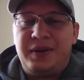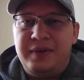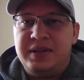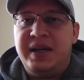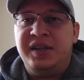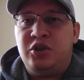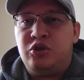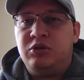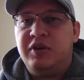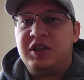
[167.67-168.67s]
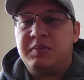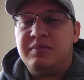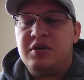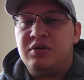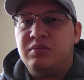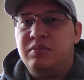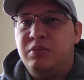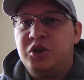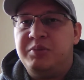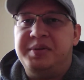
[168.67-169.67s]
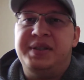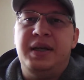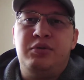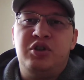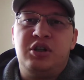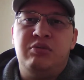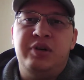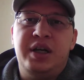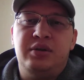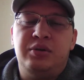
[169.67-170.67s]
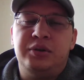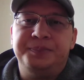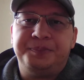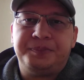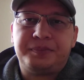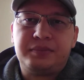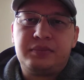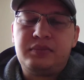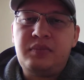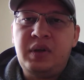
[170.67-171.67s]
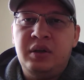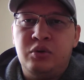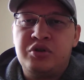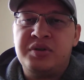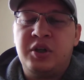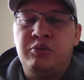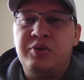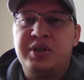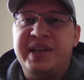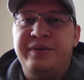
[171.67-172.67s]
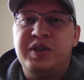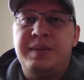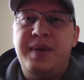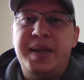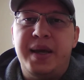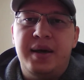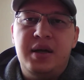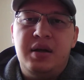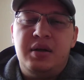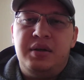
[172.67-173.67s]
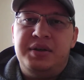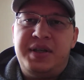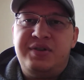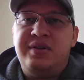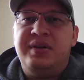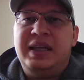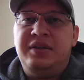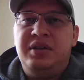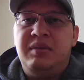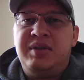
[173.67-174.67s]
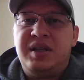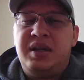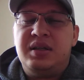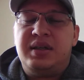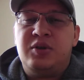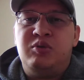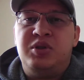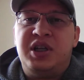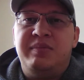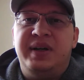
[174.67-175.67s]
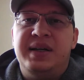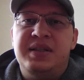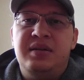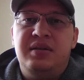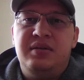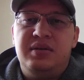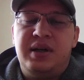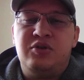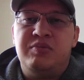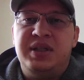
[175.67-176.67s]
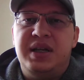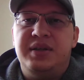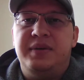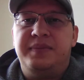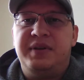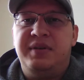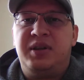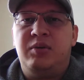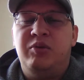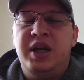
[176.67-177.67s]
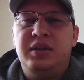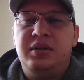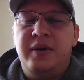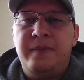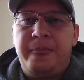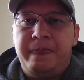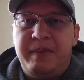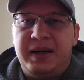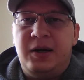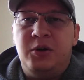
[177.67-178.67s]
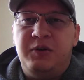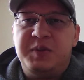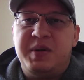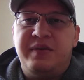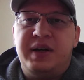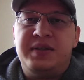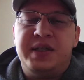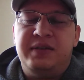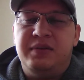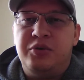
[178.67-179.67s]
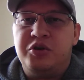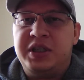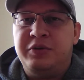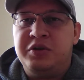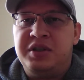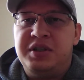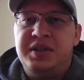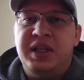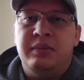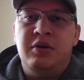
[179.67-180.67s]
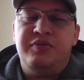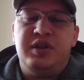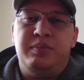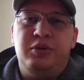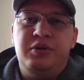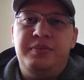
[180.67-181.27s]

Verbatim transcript: вы знаете, что у вас, к примеру, больше пяти лет уже аккумулятору, нужно задуматься о его замене. Естественно, не обязательно сразу бежать в магазин, сразу менять этот аккумулятор. Пока он у вас первый раз сел, вы можете его занести домой в тепло,